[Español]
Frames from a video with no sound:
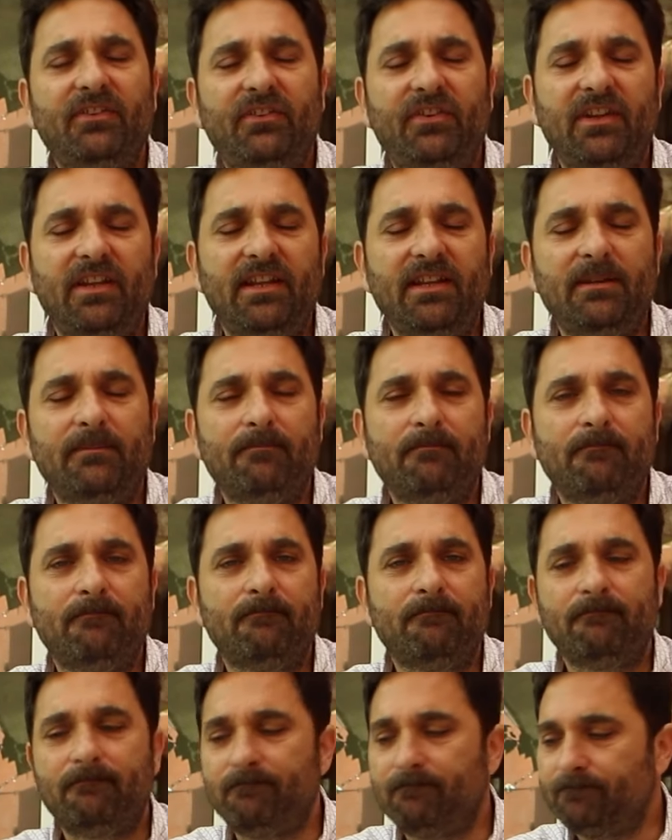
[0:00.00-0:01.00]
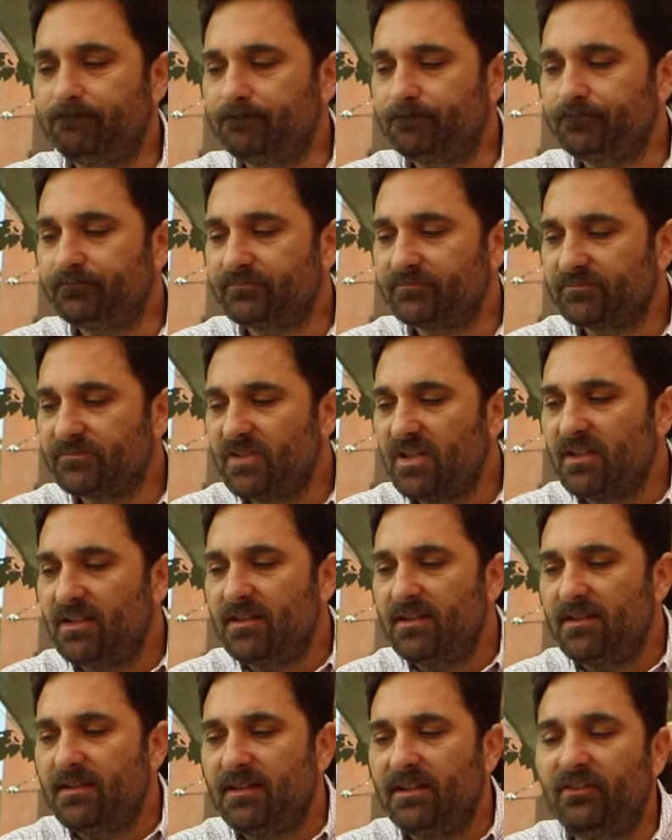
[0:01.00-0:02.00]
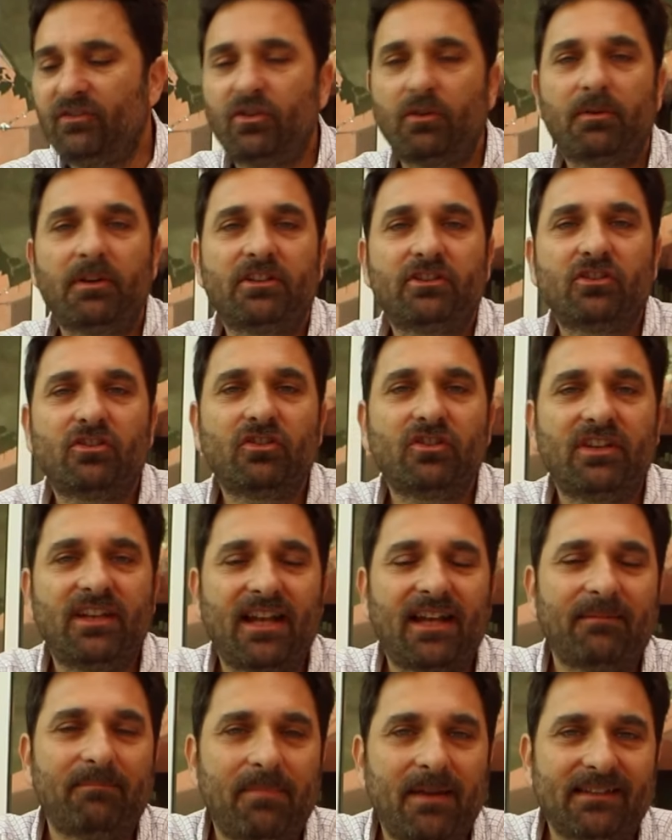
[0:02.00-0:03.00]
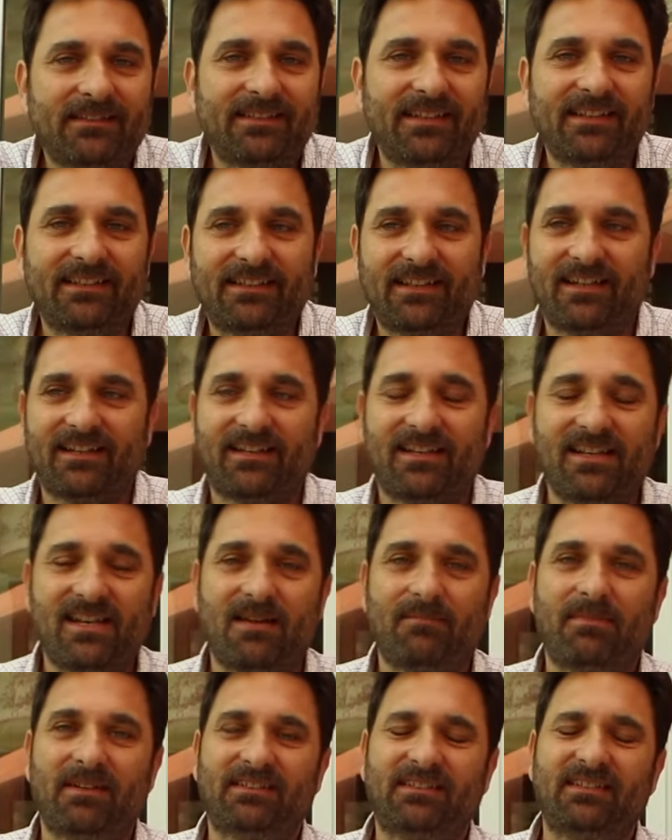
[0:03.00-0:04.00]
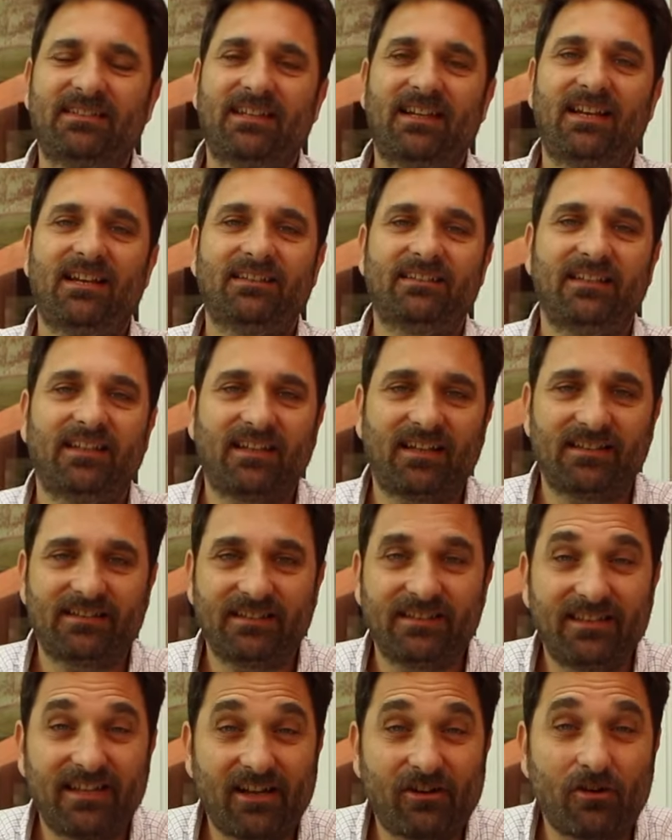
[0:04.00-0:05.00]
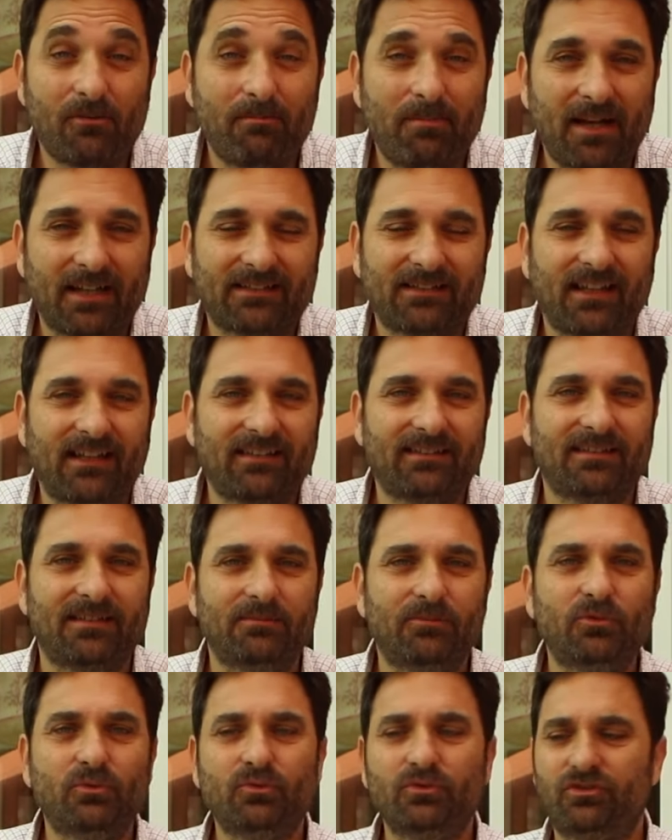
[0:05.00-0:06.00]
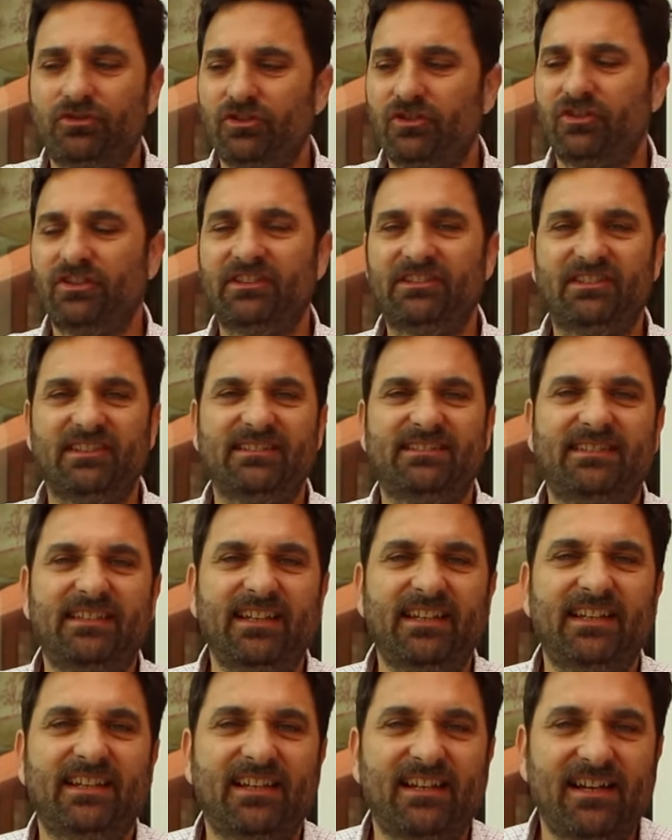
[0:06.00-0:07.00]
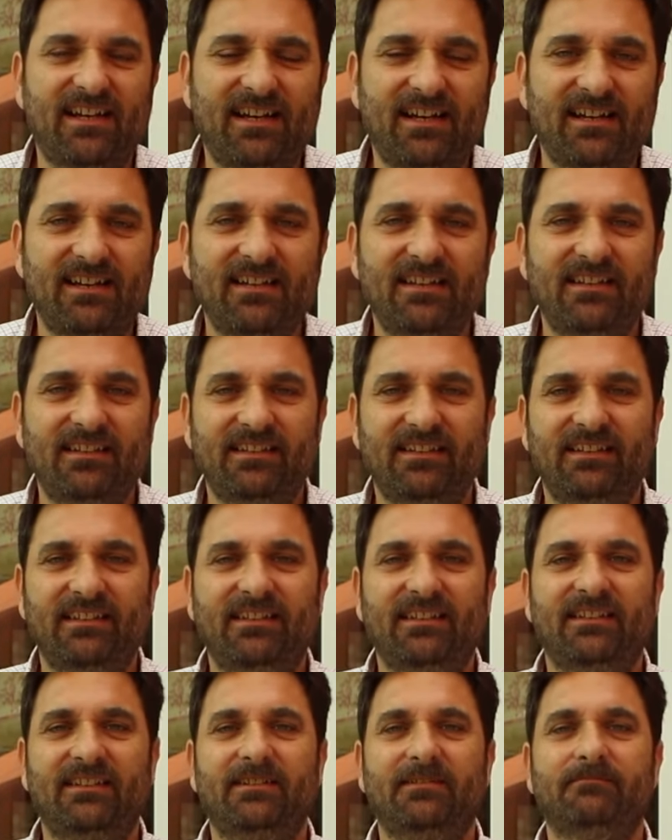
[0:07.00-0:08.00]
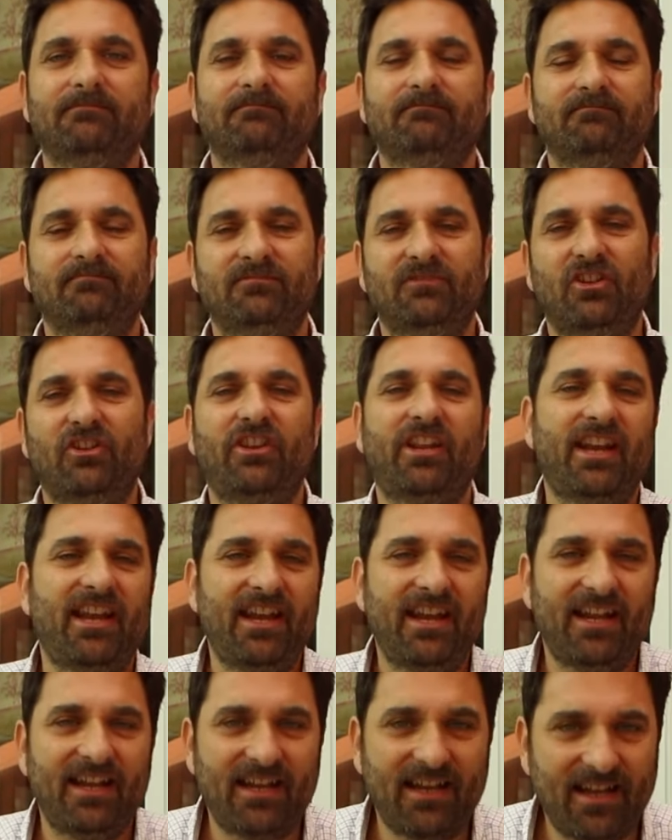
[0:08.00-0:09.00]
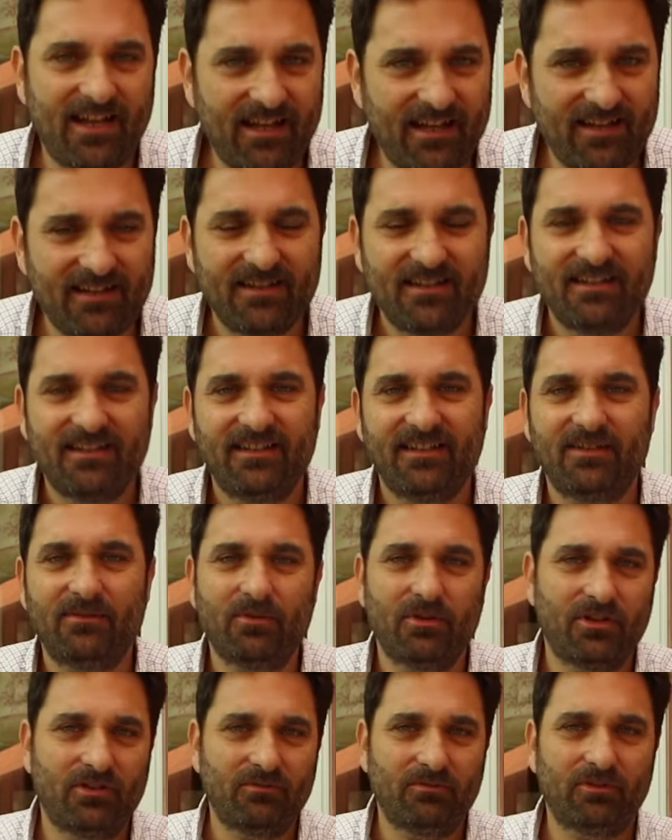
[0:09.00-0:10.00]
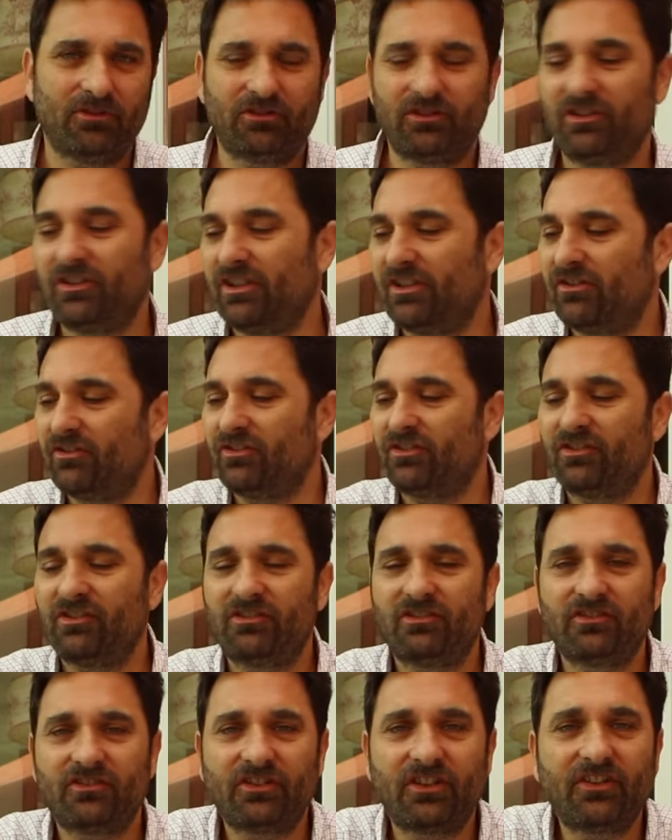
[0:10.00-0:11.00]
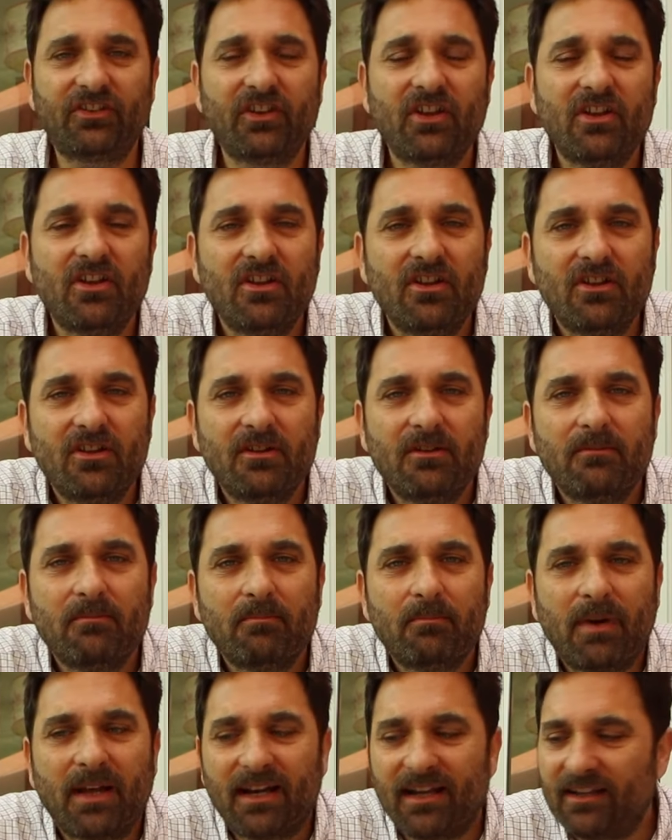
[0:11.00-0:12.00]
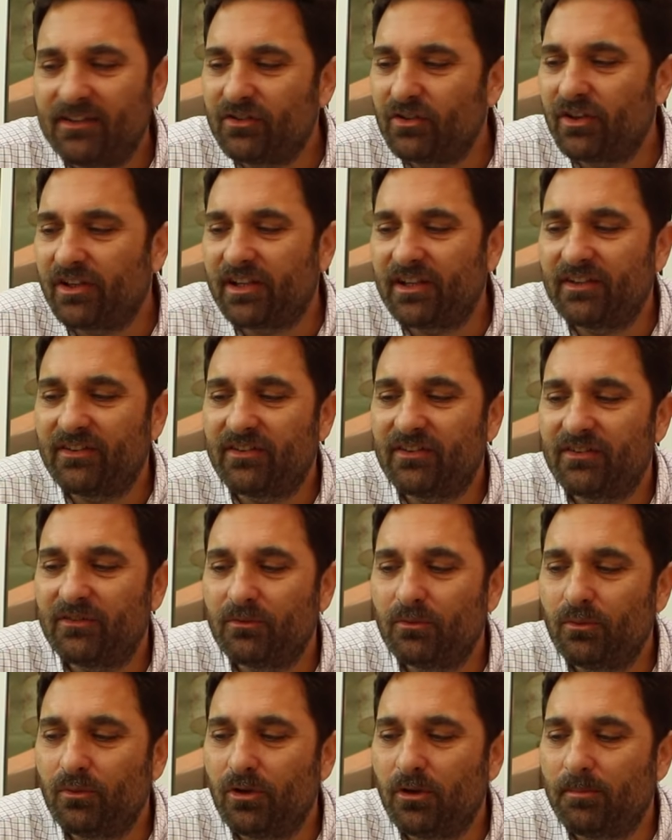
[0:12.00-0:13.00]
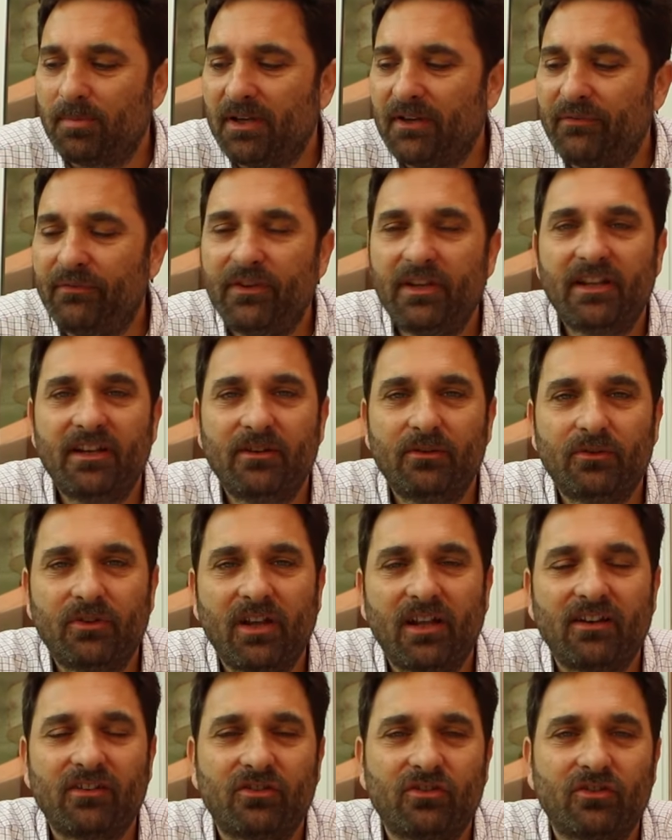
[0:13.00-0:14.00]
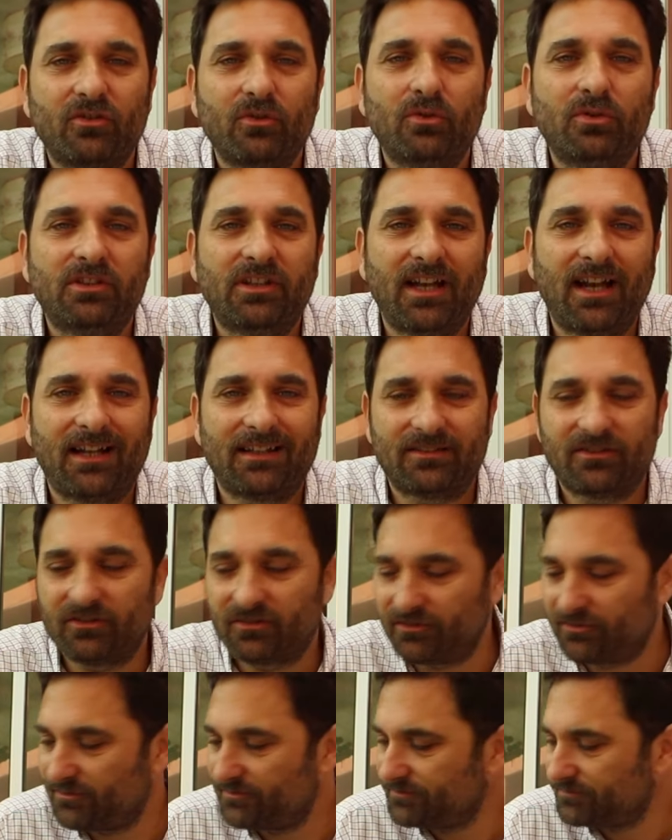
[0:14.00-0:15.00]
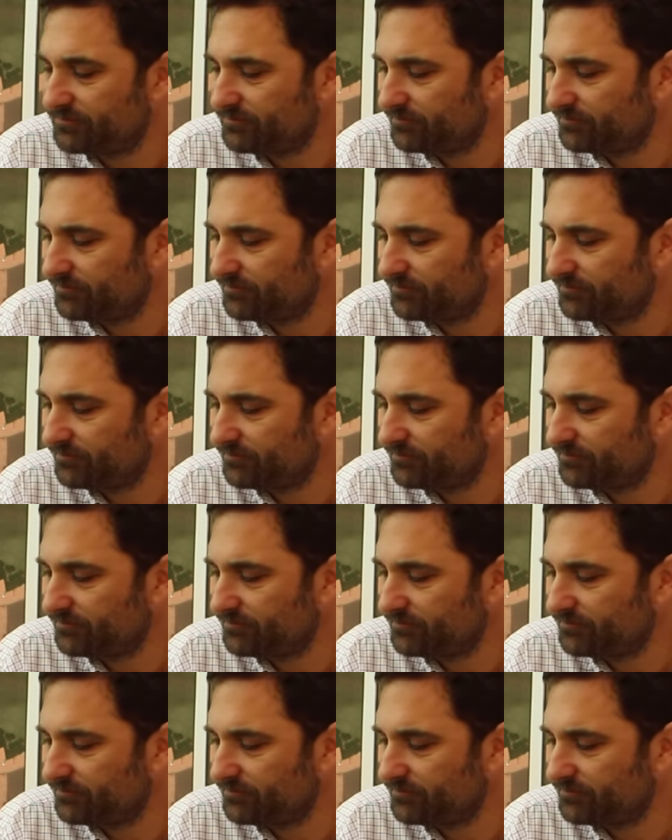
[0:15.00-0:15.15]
Mm, y sobre todo en las macetas, que en las macetas la tierra tiende a compactarse mucho y se seca, y mm, no drena y bueno, un montón de cosas. Entonces, para eso es que uno prefiere usar sustratos.